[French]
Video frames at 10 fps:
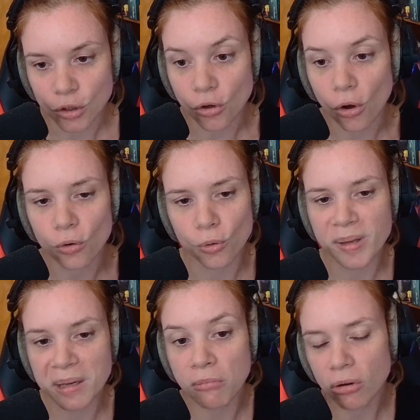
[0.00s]
Genre le
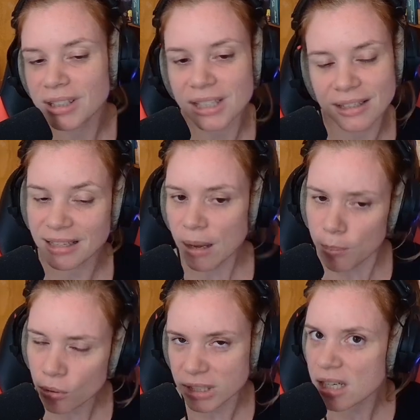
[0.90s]
Big Bang qui était là
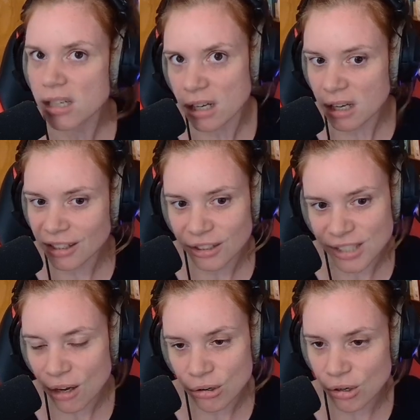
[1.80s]
pour dire euh, que
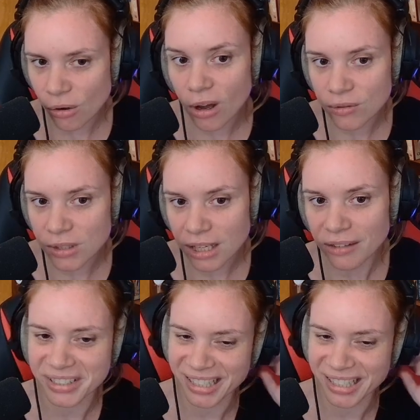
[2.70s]
ça a eu lieu, quoi, je veux dire.